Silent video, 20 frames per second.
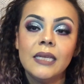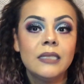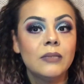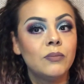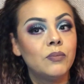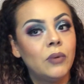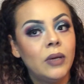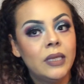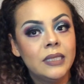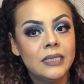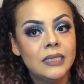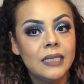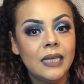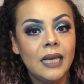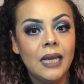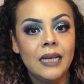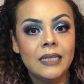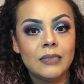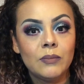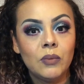y si pueden
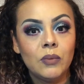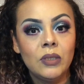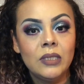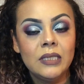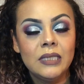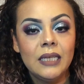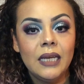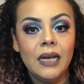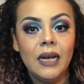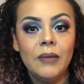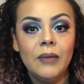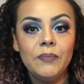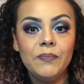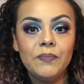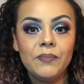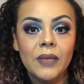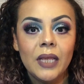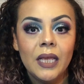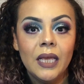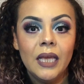síganlas por Instagram.
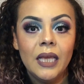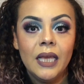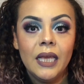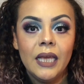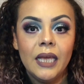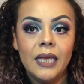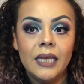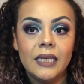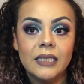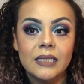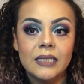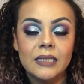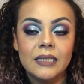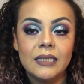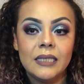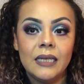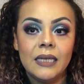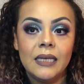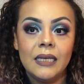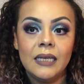
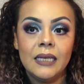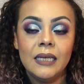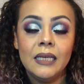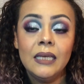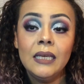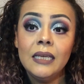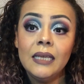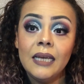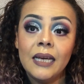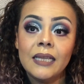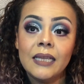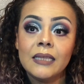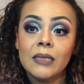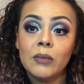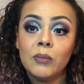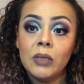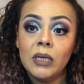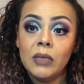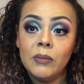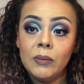Este, y ya que
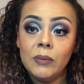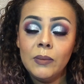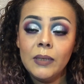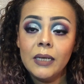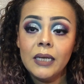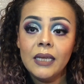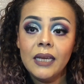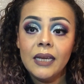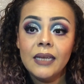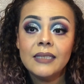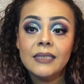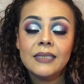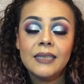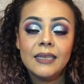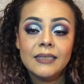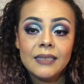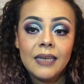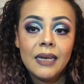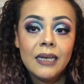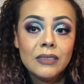termine mi maquillaje, si
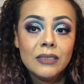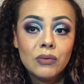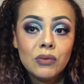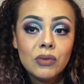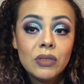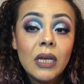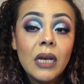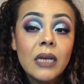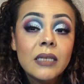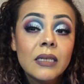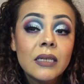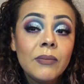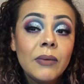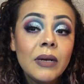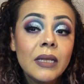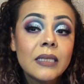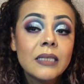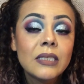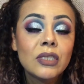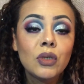es que les gusta y les llama
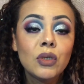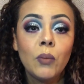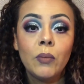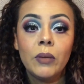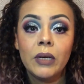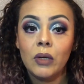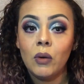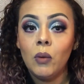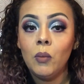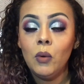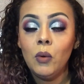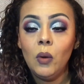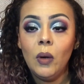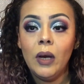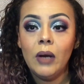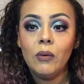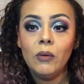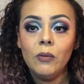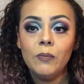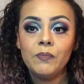la atención ver cómo lo
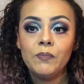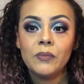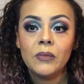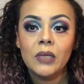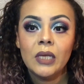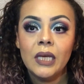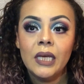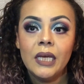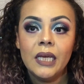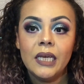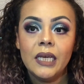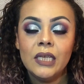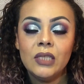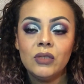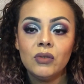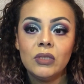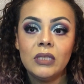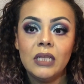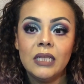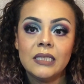hago,
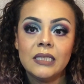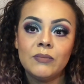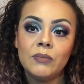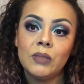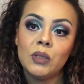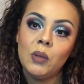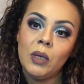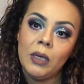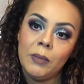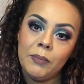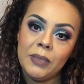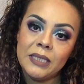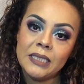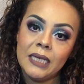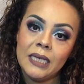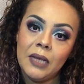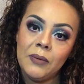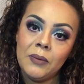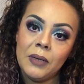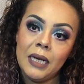entonces las invito a que
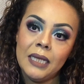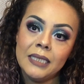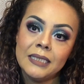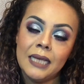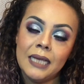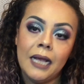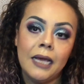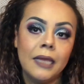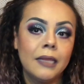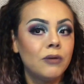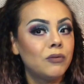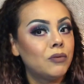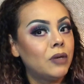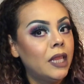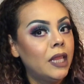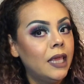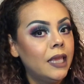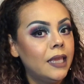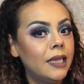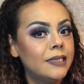pasen a verlas a cada una
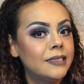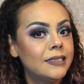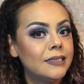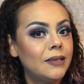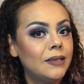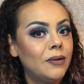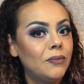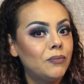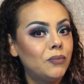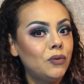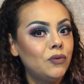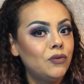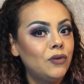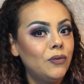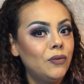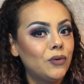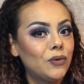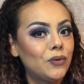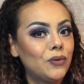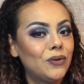de ellas, por
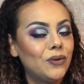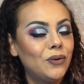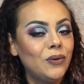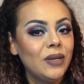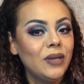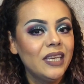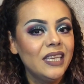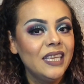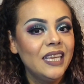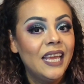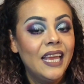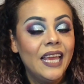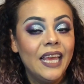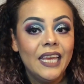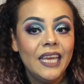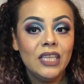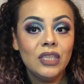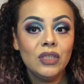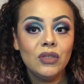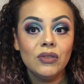favor, ¿ok?
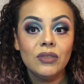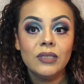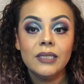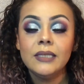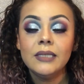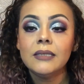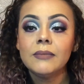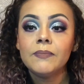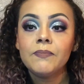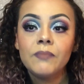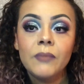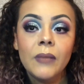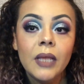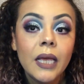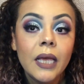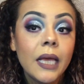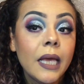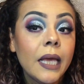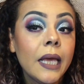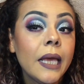Entonces,
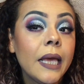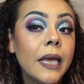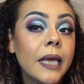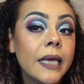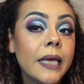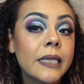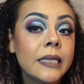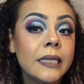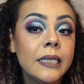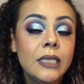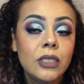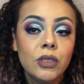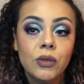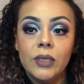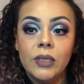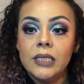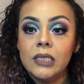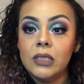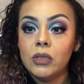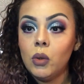dicho
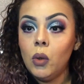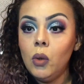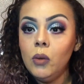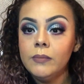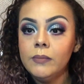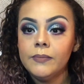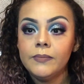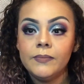esto,